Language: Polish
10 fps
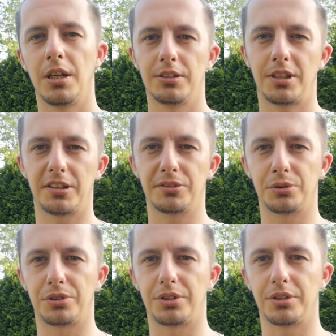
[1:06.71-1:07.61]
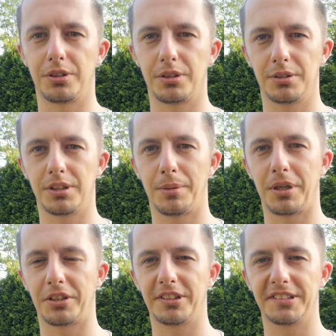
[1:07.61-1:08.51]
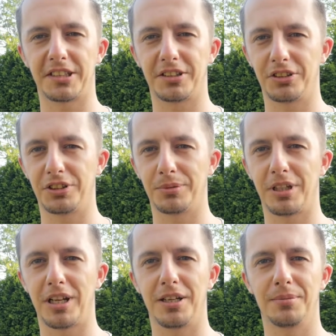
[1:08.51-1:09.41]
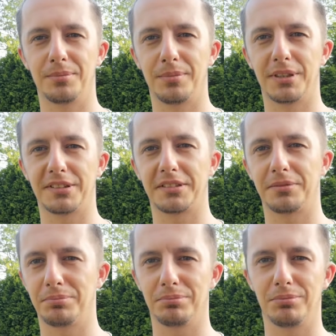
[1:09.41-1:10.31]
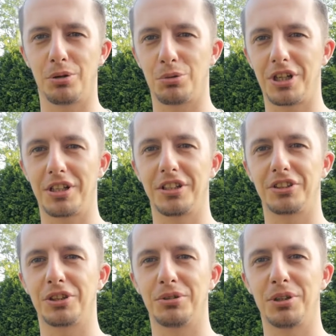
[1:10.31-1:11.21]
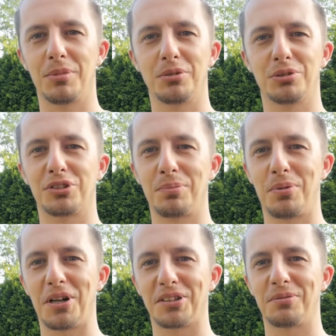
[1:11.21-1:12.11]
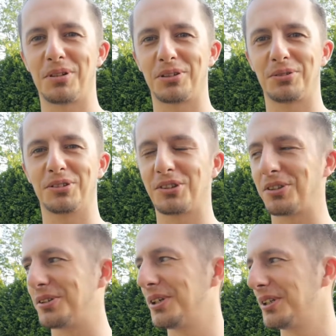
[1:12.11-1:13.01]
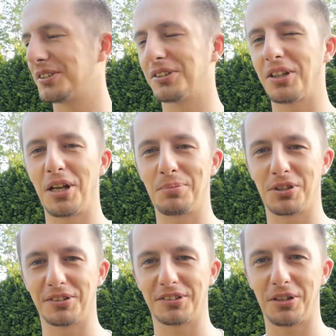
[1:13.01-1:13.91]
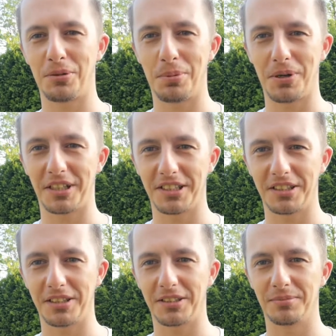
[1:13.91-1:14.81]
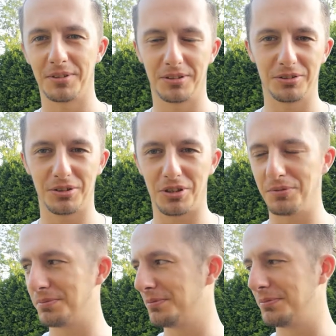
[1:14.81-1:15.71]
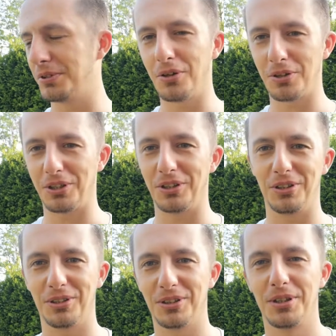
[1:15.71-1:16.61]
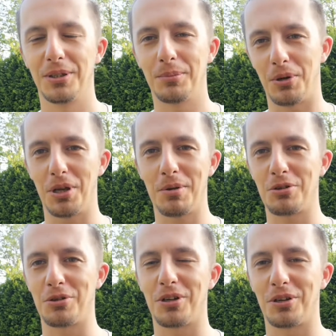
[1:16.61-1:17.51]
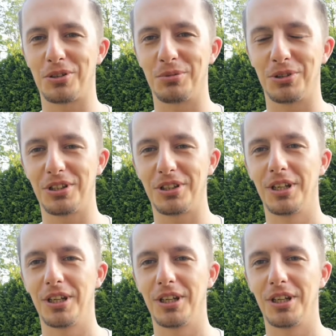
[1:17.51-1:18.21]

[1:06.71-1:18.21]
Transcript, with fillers: Teraz już e, na bardziej statycznym tle, bez ruszania się, nie ma już co pokazywać. Wszystko, co najlepsze zostało pokazane, czyli widoki moja małżonka oczywiście, e,